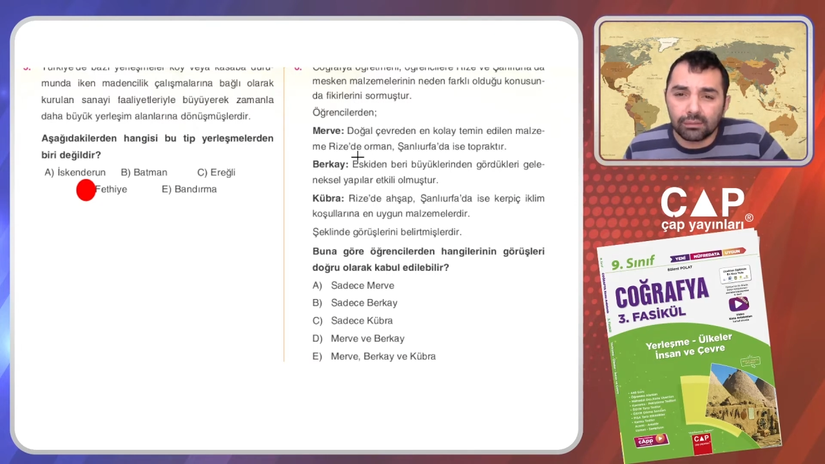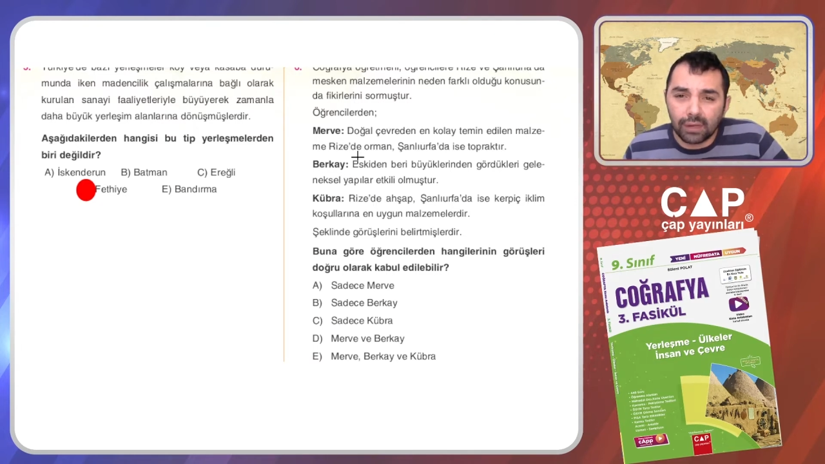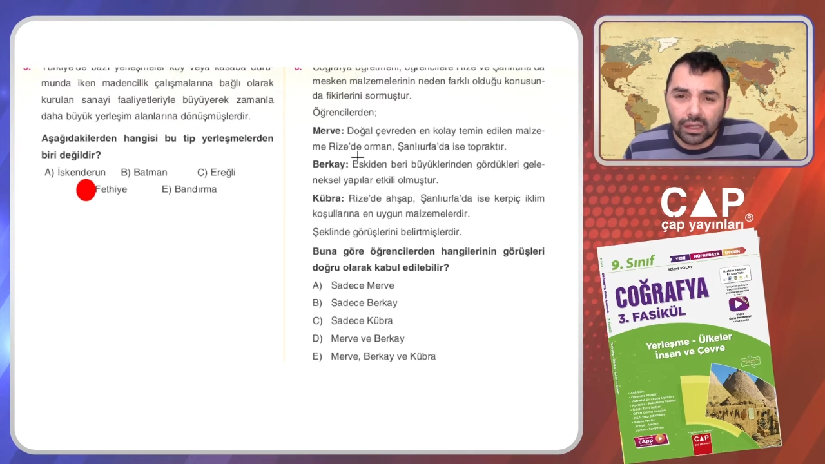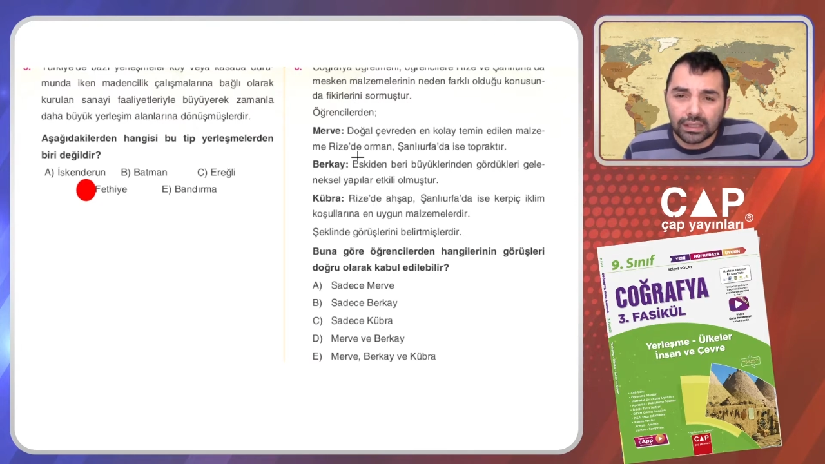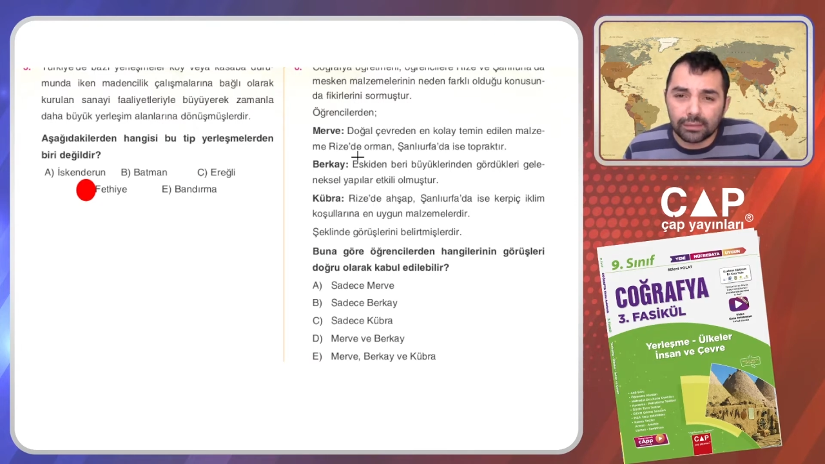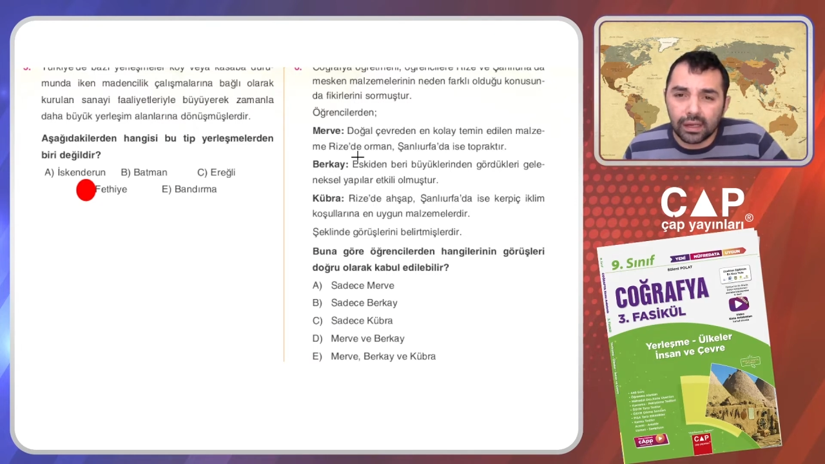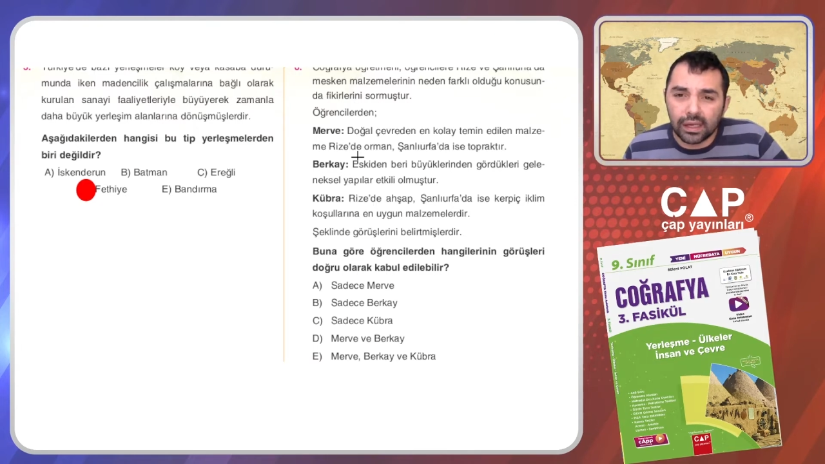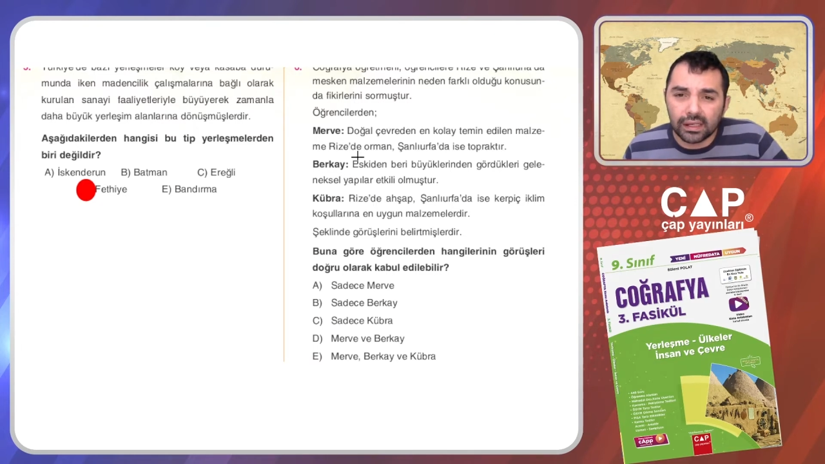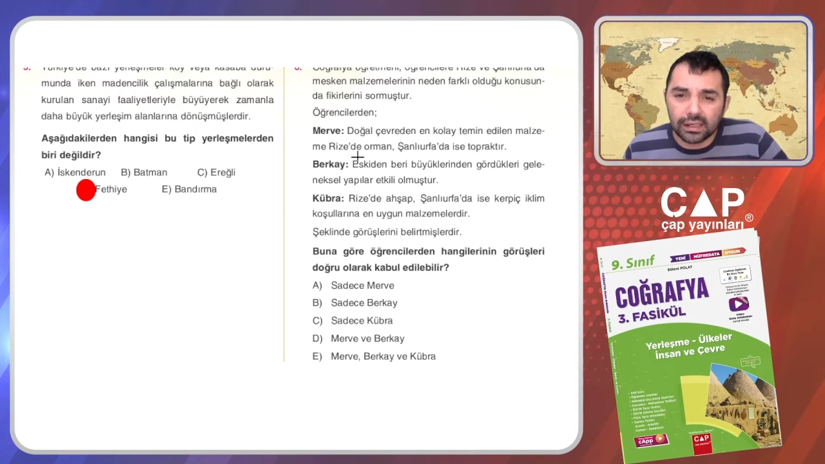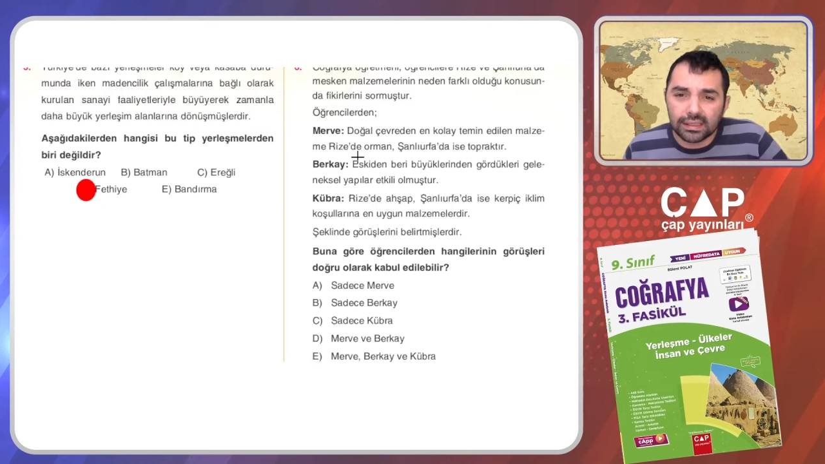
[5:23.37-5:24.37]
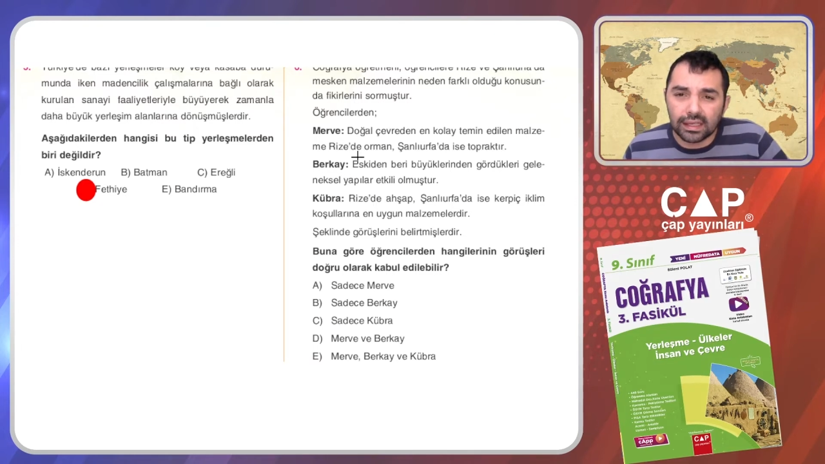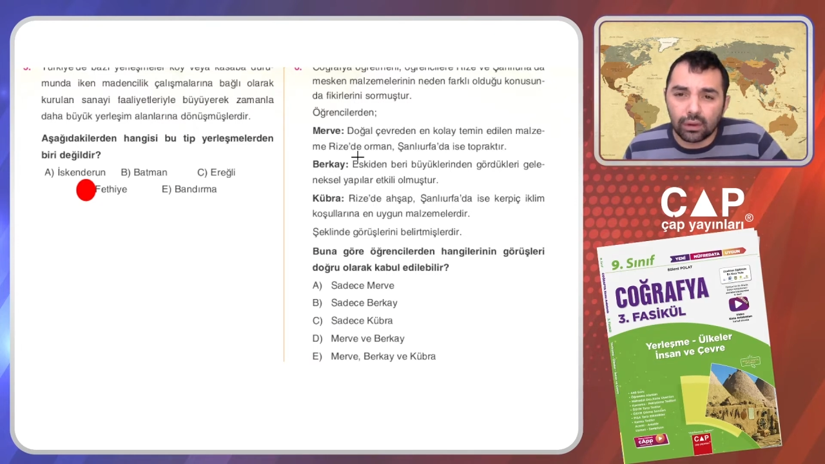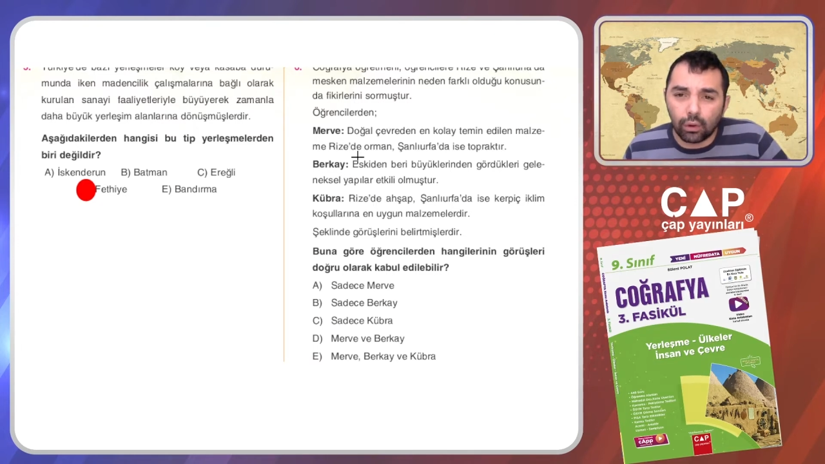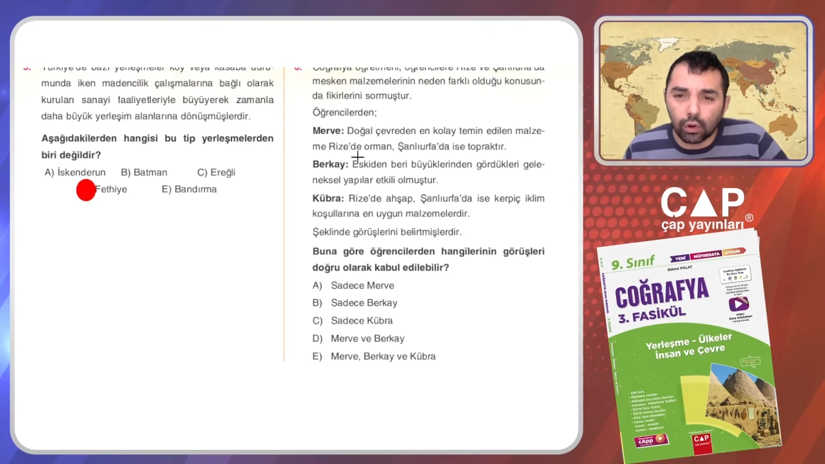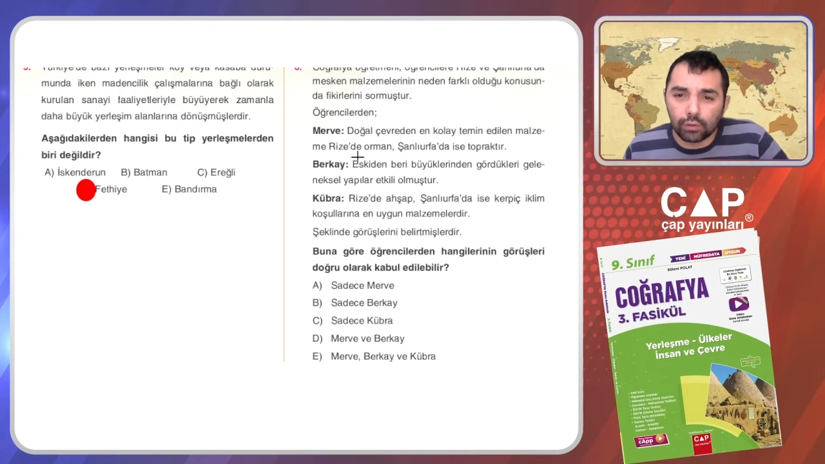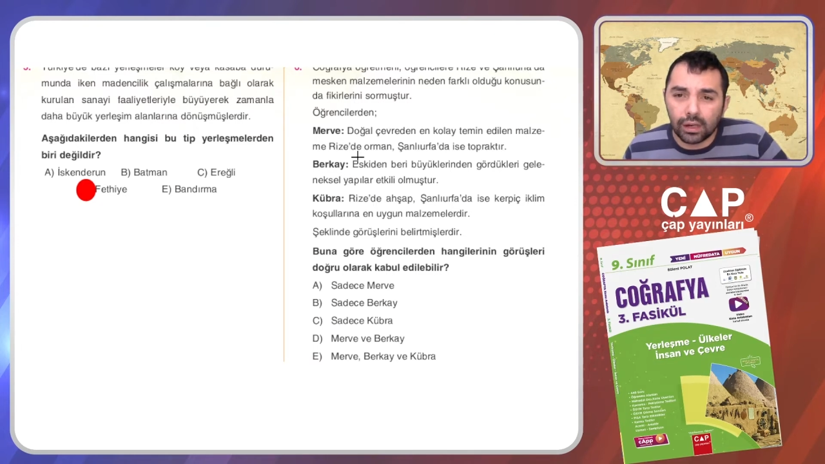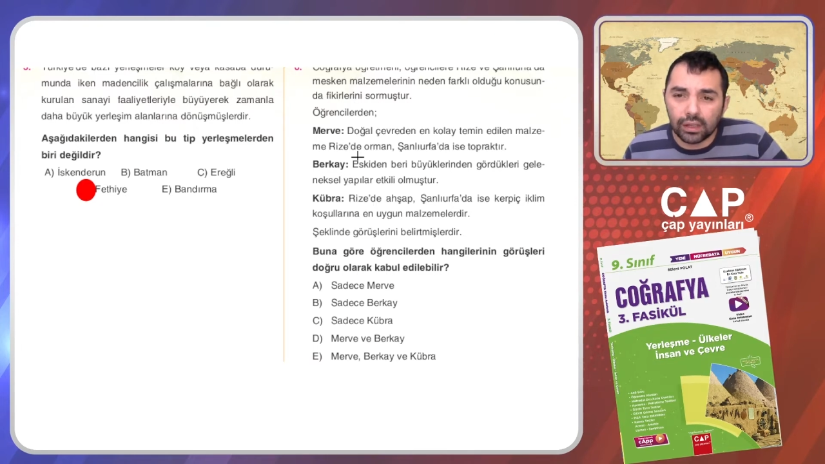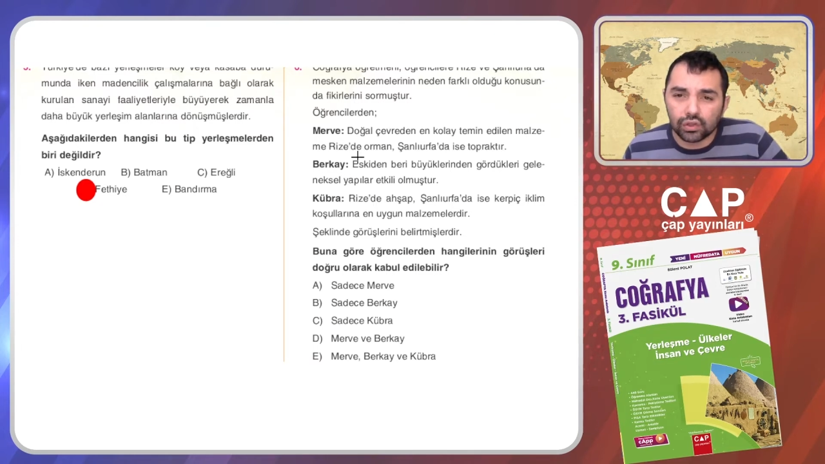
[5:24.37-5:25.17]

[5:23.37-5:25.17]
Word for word: malzeme Rize'de orman,